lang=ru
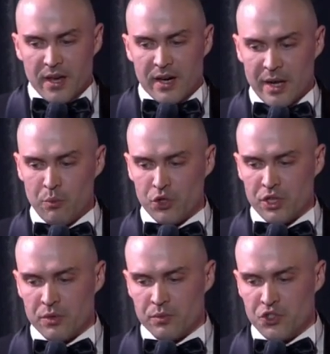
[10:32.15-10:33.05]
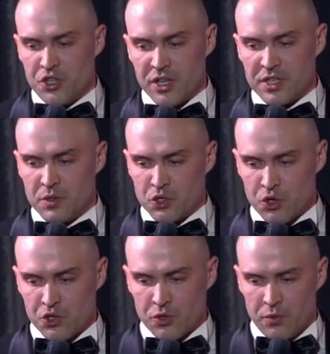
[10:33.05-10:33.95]
Работаем через
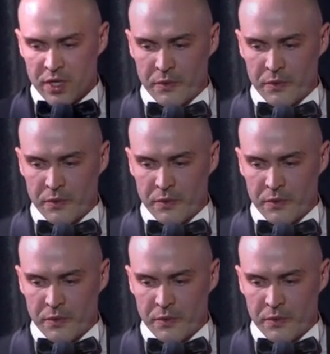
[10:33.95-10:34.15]
височную ветвь